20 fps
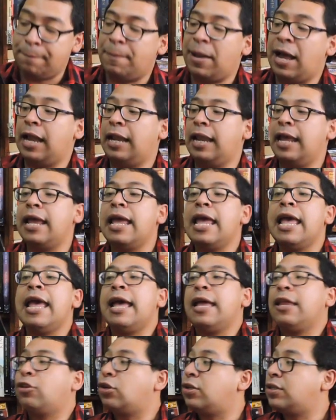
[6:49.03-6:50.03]
¿vale?
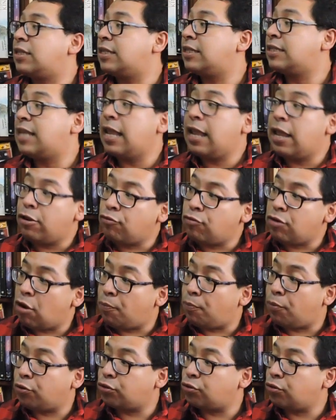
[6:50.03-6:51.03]
Entonces denle
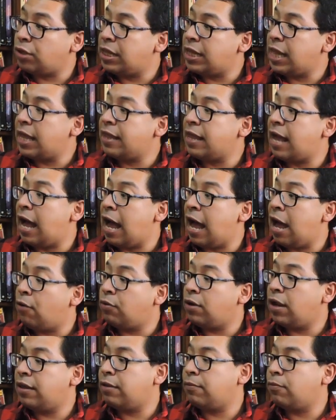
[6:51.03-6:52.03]
una oportunidad a
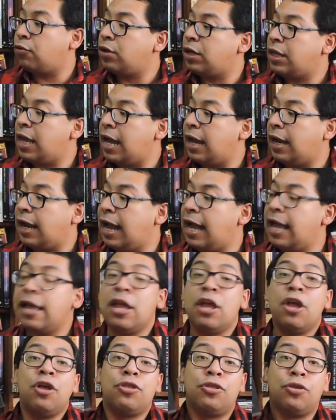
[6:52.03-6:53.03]
Aula Demoníaca,
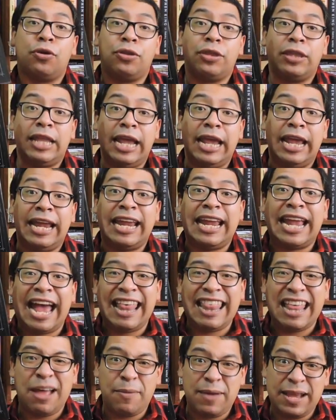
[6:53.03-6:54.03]
donde
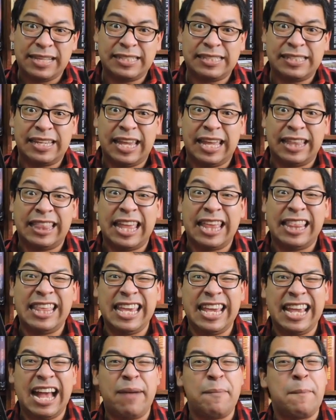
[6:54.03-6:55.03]
cada vez que te
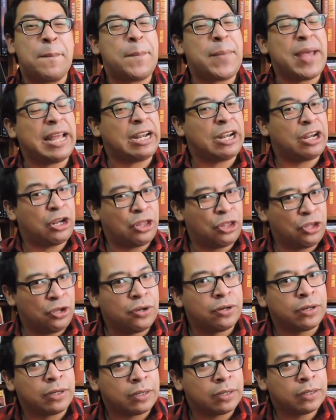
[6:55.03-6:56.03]
digan
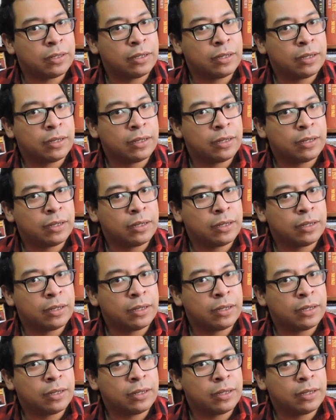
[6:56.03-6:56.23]
perdón,